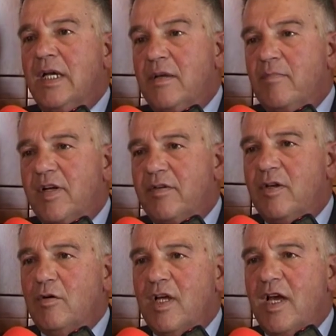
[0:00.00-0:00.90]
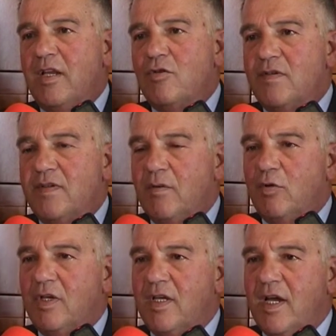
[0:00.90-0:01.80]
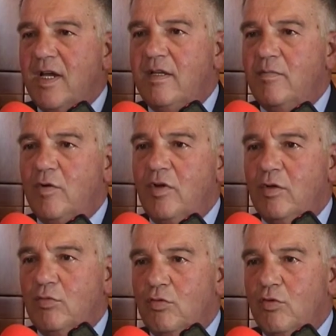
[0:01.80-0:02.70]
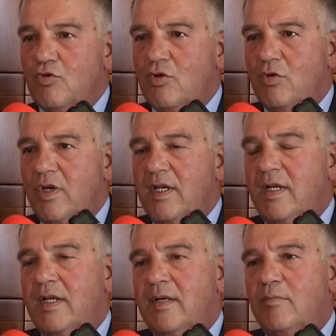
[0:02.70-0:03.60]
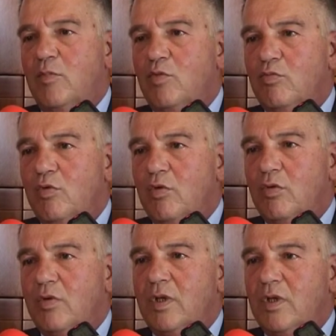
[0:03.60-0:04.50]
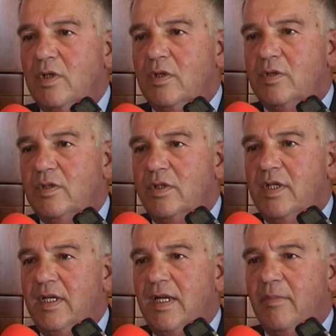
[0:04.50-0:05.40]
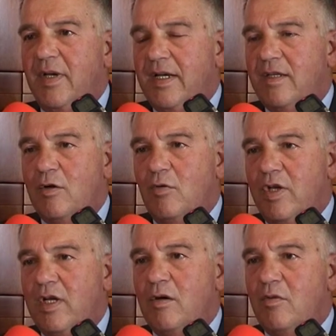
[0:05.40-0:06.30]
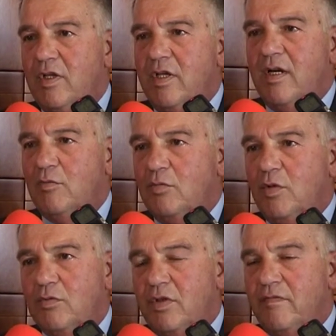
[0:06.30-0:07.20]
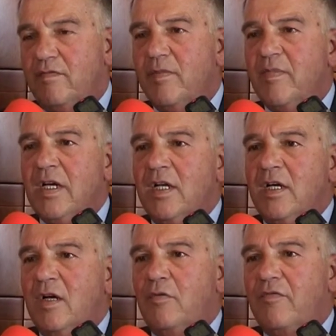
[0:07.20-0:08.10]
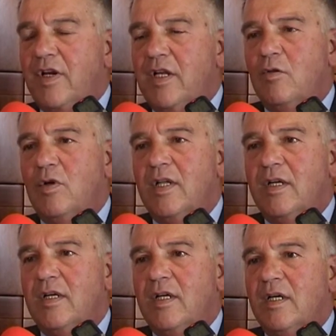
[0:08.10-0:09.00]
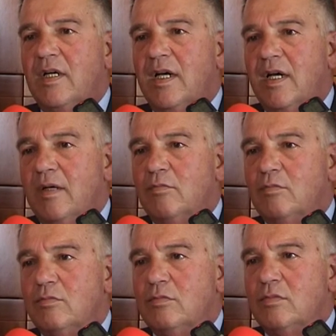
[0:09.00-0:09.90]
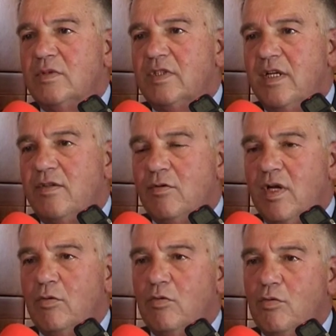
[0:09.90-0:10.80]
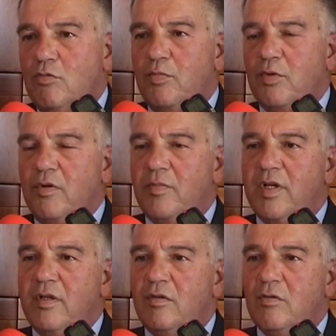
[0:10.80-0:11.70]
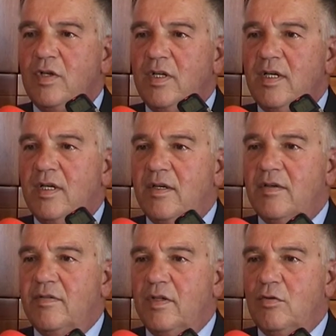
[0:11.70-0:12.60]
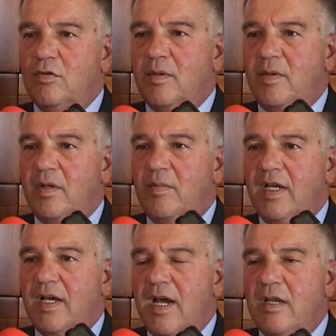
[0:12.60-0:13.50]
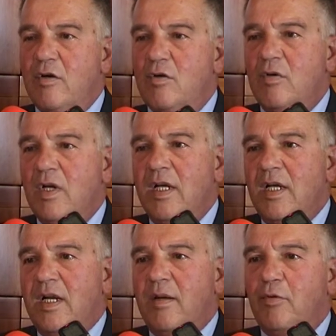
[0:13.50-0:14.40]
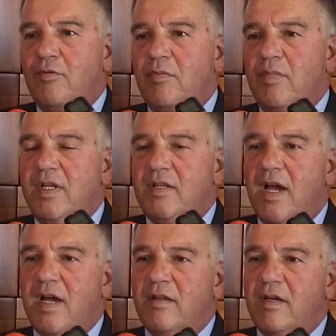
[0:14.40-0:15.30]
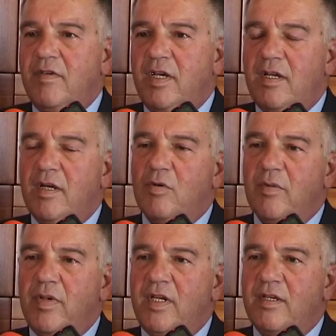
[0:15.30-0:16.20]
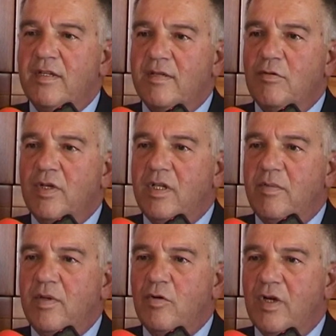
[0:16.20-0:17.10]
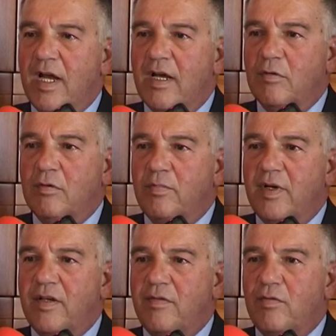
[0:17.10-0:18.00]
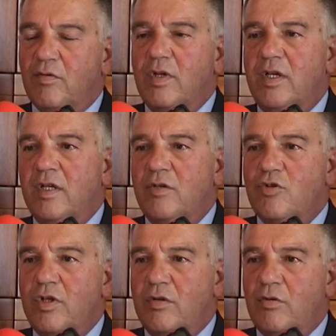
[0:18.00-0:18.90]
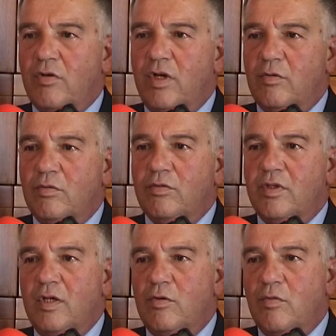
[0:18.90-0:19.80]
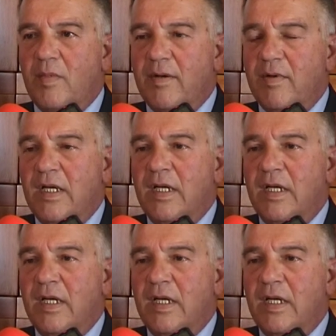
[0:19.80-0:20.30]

In particolare ci siamo dedicati poi a tutto ciò che è il mondo eh, della meccatronica, quindi dell'automotive, offrendo al, a un selezionato gruppo di imprenditori del settore meccanico la possibilità di avere un'abilitazione di primo grado presso il centro Renault di Roma